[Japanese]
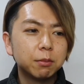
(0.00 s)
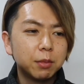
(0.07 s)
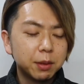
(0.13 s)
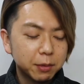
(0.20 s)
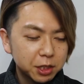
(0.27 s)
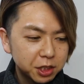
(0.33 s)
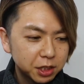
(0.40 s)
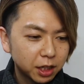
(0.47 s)
み
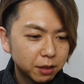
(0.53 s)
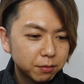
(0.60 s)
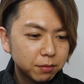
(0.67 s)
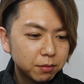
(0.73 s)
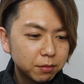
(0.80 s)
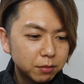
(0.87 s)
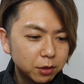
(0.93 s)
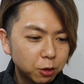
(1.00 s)
ました。
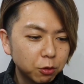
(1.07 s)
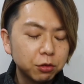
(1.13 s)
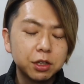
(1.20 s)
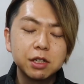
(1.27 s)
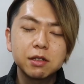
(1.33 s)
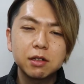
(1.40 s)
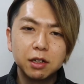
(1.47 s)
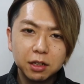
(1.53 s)
どう
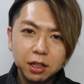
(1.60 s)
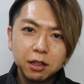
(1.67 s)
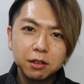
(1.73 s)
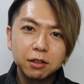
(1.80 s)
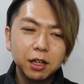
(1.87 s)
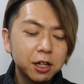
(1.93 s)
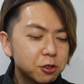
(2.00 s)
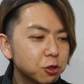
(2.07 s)
ですかね
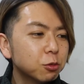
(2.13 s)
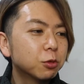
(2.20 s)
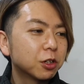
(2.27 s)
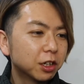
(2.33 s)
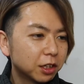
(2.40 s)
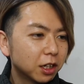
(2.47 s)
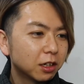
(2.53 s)
大丈夫かな